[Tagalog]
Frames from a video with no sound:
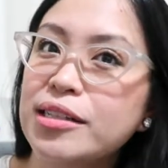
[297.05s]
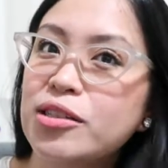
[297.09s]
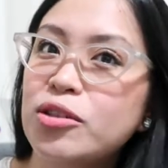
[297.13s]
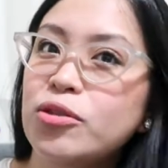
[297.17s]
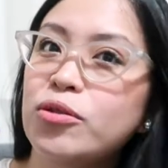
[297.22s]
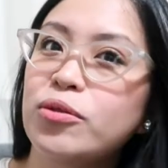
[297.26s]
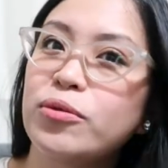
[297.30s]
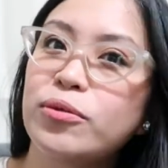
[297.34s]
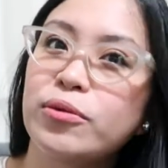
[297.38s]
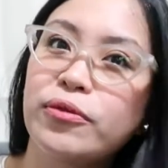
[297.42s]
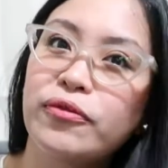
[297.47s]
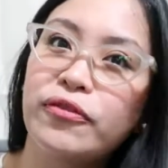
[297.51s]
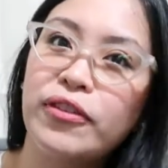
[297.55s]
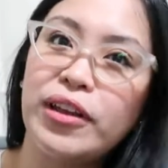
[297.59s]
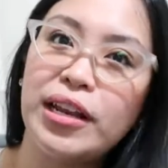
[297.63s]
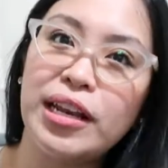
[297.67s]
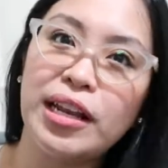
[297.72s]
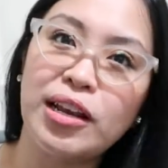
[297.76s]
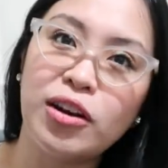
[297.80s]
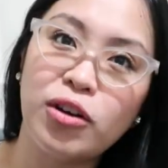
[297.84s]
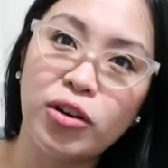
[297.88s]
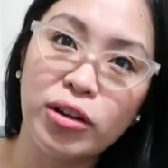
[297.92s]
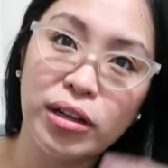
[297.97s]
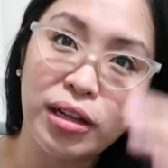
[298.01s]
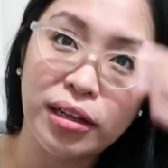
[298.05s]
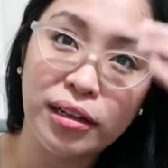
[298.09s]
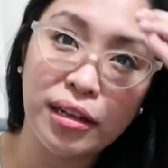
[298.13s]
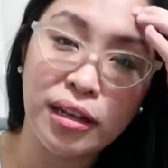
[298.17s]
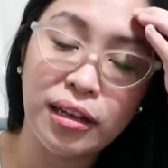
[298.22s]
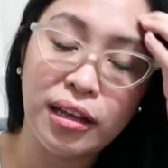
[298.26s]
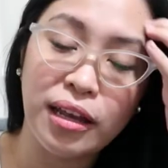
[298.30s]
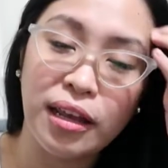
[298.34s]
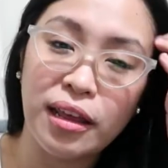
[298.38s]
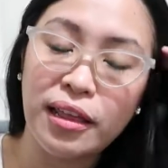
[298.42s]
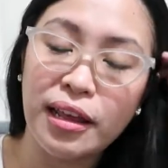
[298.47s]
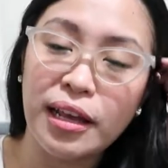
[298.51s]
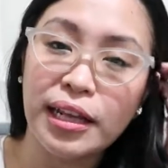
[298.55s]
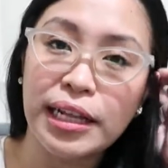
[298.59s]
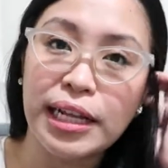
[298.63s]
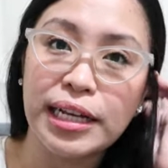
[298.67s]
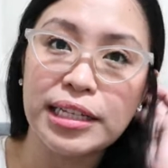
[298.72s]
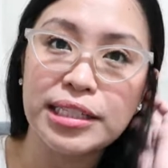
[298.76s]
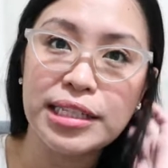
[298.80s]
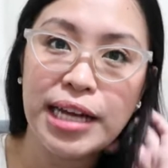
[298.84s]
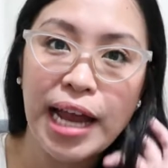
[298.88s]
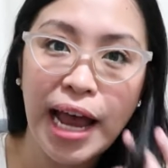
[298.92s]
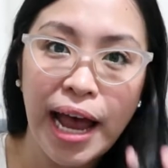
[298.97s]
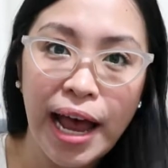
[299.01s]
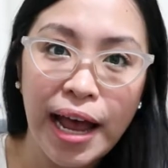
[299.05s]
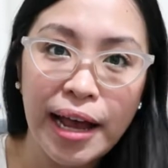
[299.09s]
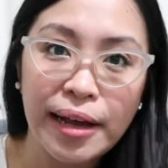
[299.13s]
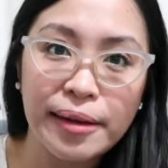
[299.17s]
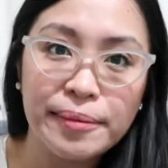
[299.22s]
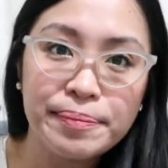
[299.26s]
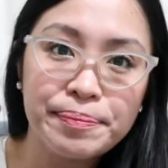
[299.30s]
So, feeling ko nagtititing na siya.